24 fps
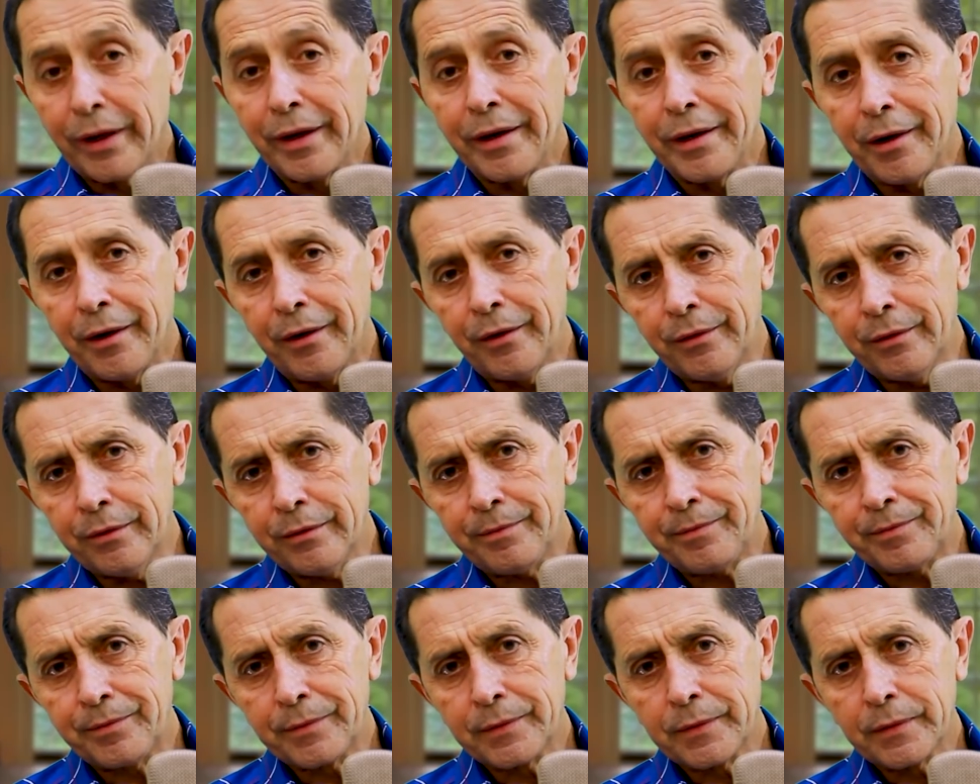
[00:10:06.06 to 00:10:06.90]
o leão,
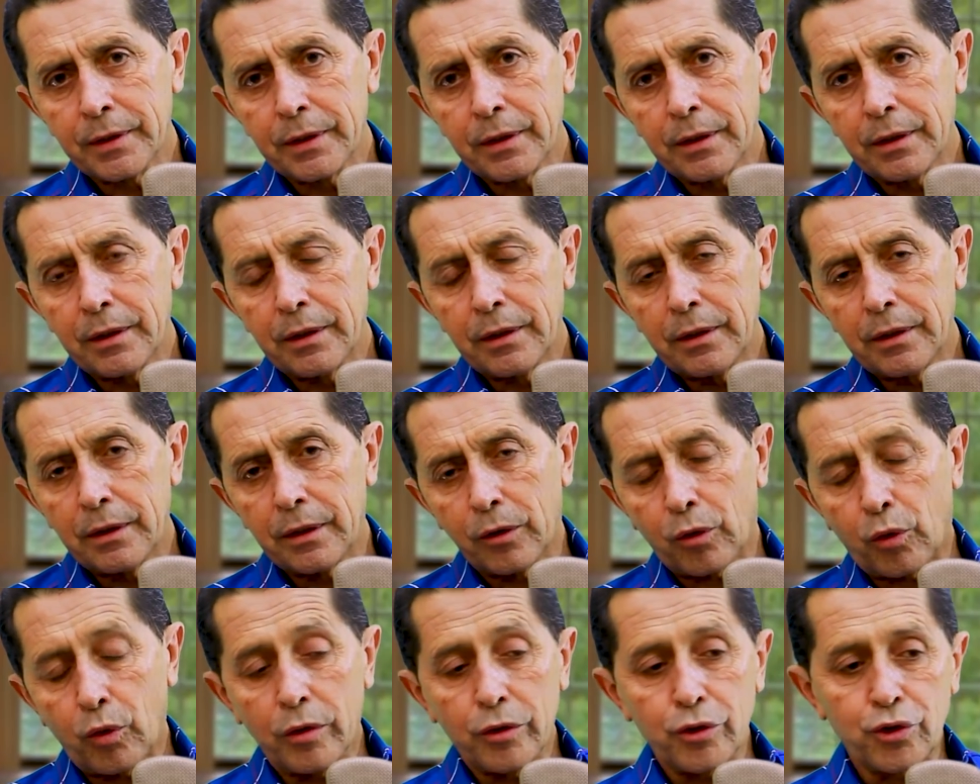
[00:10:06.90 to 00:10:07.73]

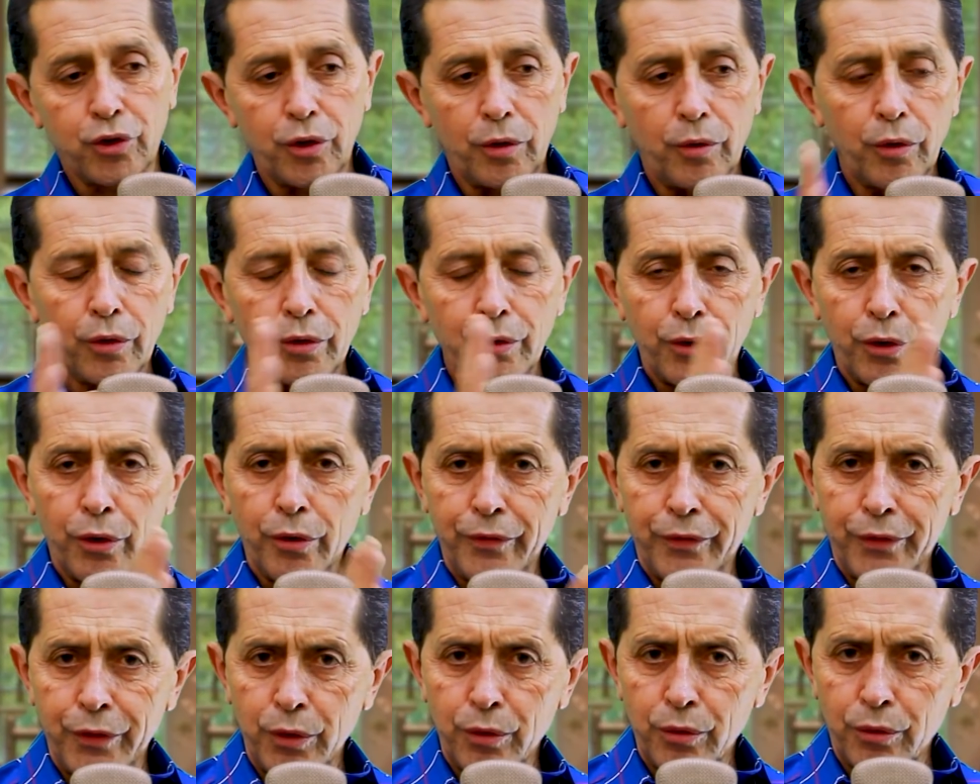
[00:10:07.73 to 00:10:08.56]
quando João
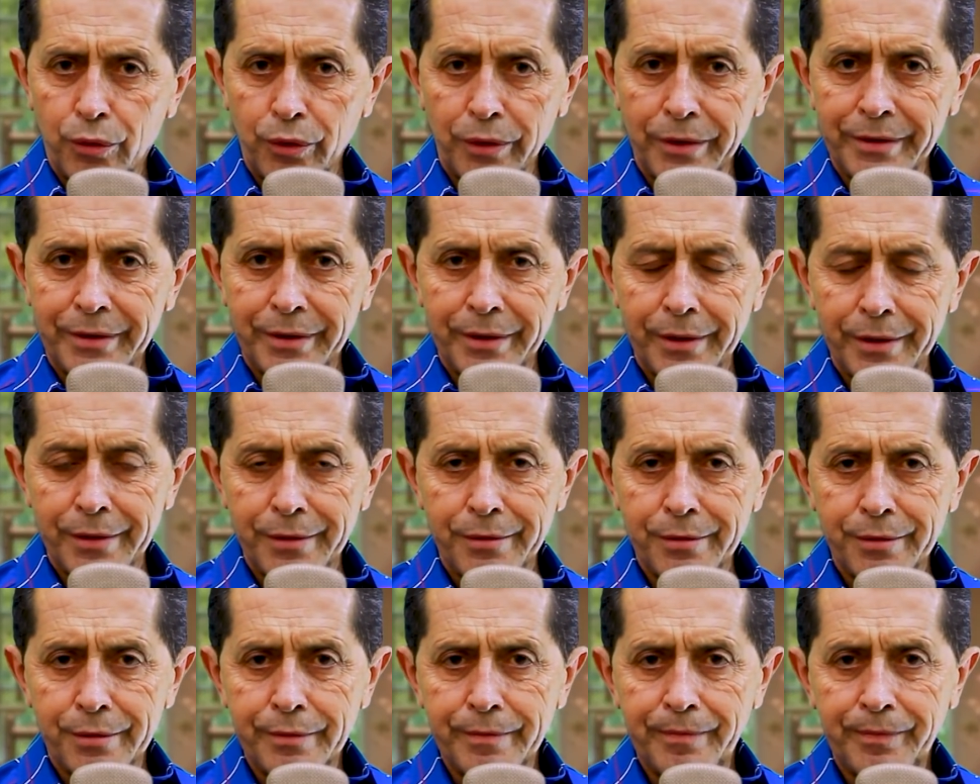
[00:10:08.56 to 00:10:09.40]
olhou, viu o
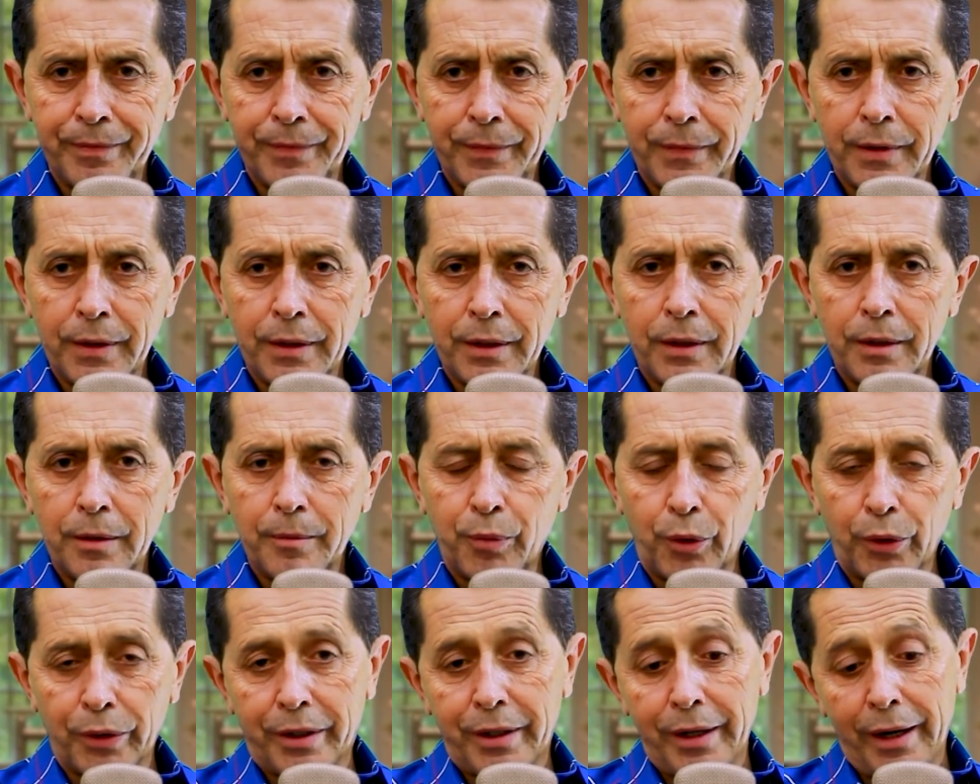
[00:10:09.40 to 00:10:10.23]
cordeiro,
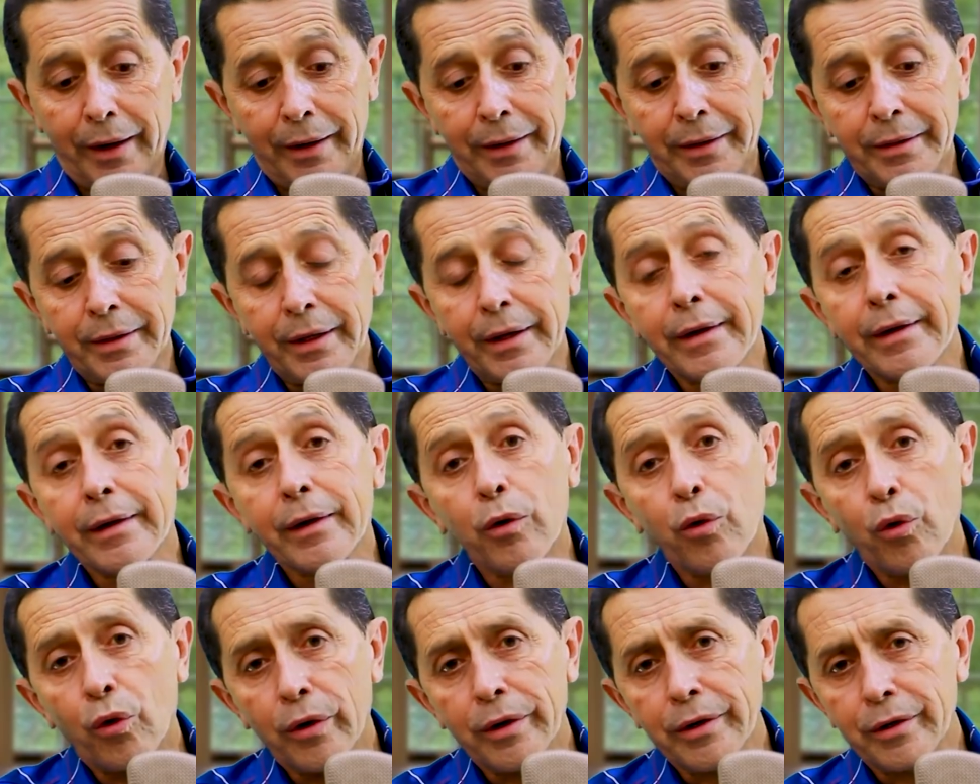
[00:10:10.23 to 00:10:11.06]
porque ainda era
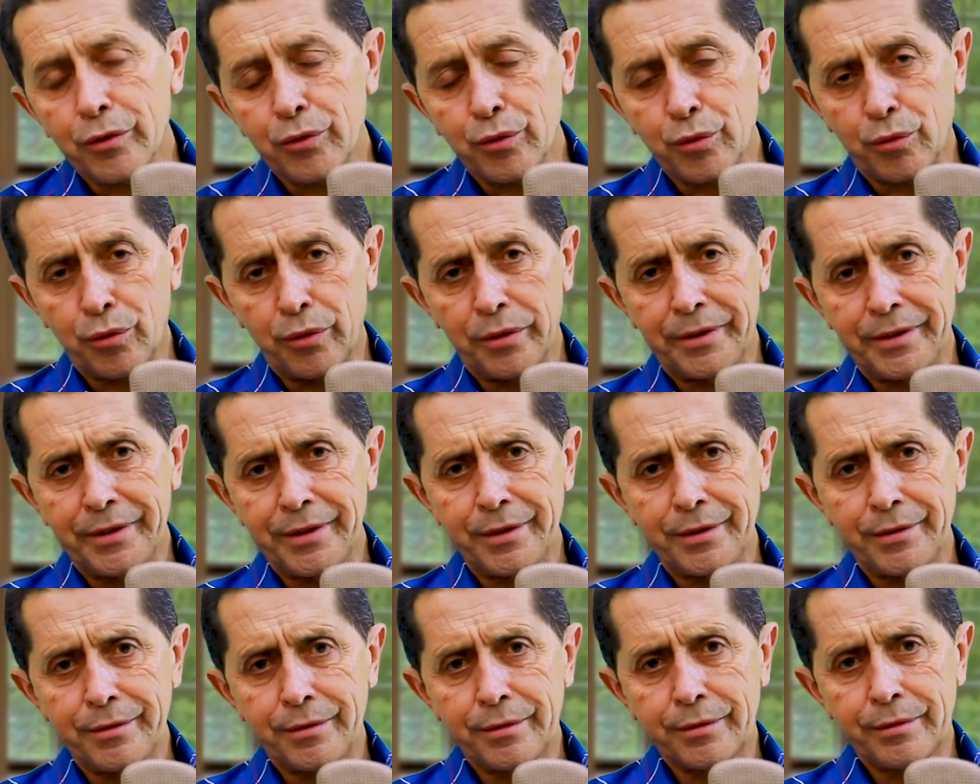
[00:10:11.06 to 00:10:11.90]
a hora do
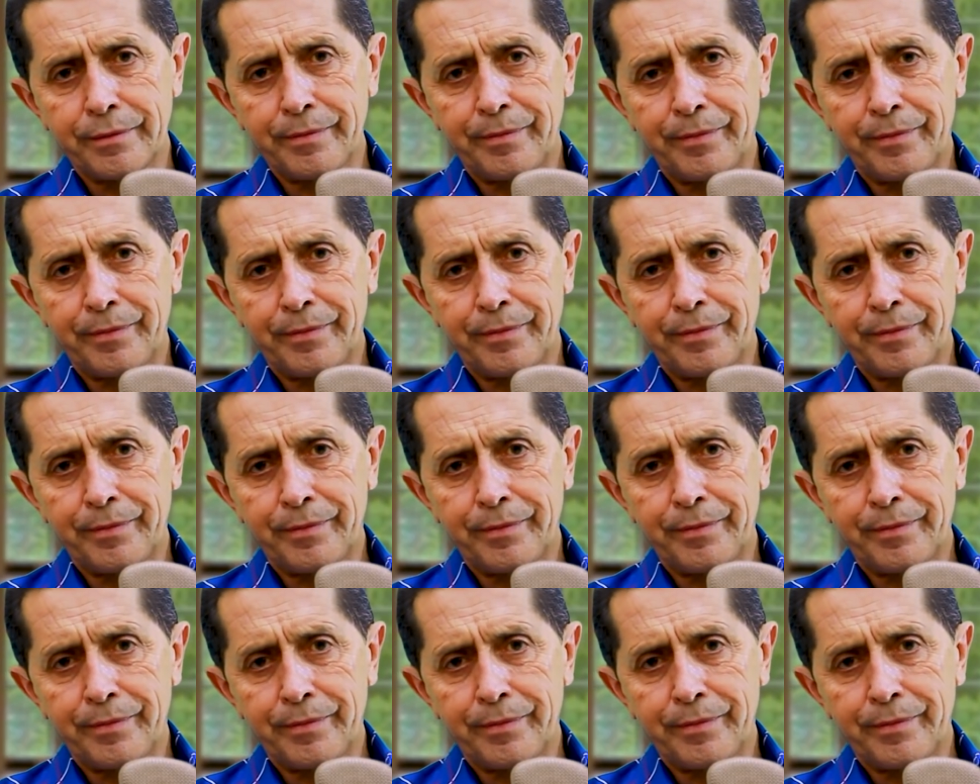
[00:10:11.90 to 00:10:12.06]
cordeiro,